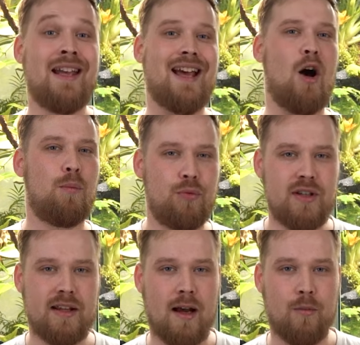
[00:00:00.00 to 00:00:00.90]
car en plus
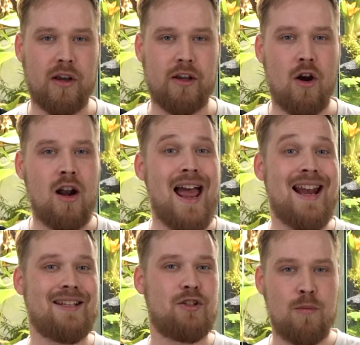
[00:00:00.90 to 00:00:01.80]
d'être arboricole,
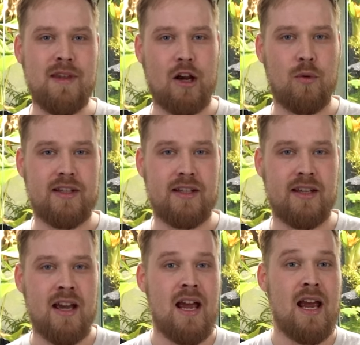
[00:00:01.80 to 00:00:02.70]
elle est semi-aquatique.